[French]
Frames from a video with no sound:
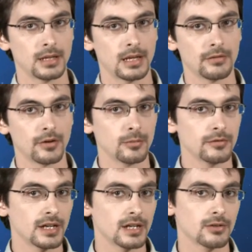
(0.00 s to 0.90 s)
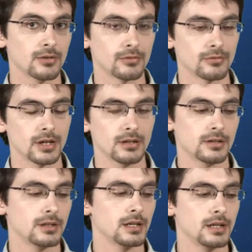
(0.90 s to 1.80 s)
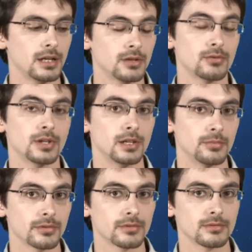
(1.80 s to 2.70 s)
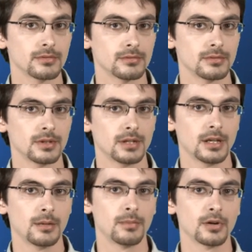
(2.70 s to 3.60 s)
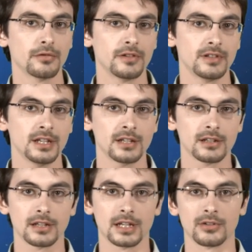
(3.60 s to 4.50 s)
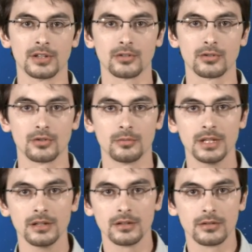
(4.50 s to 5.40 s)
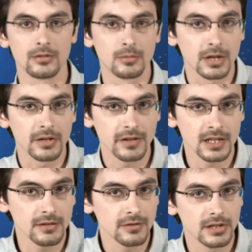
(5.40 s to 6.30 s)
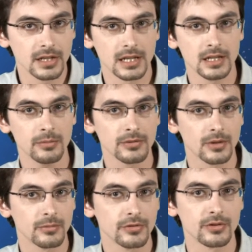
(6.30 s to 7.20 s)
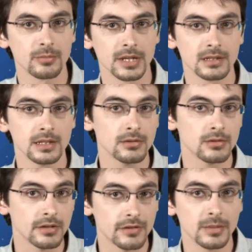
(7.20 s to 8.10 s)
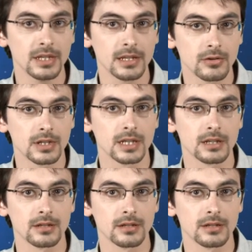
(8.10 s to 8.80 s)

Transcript: la forme ovale que l'on voit est une ellipse. Mais en physique et en astronomie, on préfère définir l'ellipse comme faisant partie de la famille des coniques,